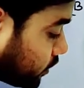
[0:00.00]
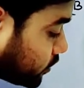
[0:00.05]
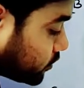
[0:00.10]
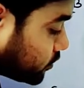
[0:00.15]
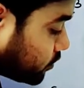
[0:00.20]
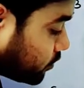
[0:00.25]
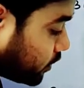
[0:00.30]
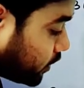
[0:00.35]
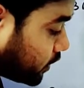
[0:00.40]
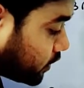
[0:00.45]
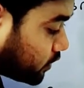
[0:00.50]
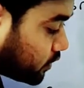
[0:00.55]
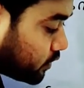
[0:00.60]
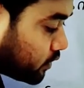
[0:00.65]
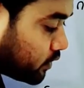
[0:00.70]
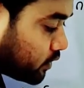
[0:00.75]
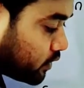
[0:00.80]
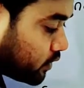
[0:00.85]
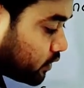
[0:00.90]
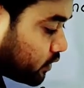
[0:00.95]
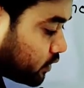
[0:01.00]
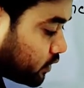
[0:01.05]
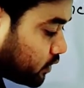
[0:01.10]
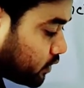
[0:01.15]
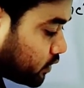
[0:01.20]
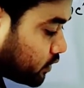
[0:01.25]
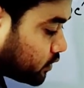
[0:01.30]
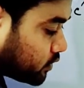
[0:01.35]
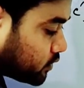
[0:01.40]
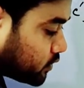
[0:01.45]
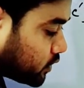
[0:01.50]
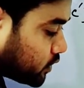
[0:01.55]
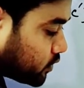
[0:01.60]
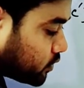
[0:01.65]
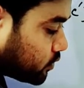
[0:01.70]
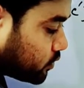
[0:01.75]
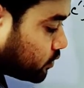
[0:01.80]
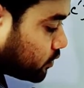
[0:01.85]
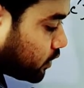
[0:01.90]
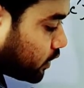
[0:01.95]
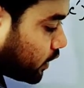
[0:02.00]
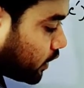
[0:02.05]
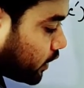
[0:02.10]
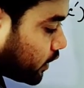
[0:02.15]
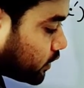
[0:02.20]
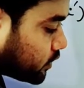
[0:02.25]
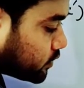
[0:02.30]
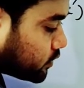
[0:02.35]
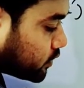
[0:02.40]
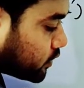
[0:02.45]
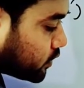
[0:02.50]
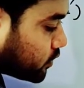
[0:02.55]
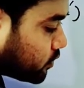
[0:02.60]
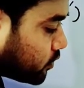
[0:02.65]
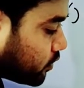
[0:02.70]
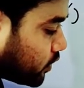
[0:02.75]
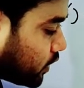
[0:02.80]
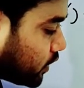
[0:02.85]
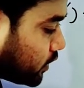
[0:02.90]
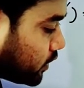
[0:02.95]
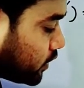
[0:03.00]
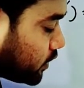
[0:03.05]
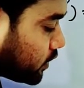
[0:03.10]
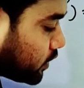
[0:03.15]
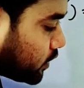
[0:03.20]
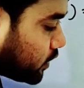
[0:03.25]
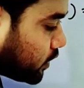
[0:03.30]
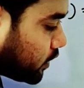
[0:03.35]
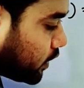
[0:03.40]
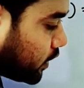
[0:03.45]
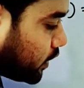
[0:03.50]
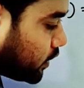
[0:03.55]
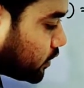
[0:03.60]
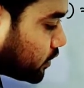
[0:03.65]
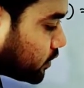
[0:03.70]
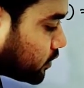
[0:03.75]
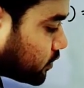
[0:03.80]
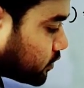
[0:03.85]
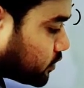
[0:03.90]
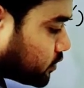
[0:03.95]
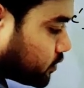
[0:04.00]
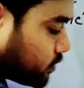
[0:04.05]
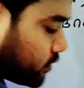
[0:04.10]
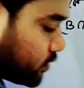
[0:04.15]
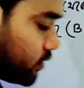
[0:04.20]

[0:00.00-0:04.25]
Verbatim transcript: মাইনাস ওয়ান যেহেতু এক্স ইকুয়াল এইট